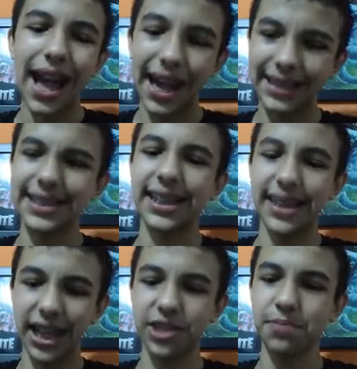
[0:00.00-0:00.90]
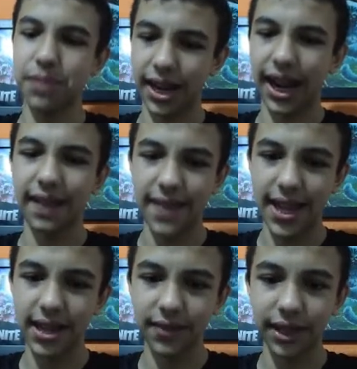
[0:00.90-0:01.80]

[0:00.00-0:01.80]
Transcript: Aí você tá de brincadeira,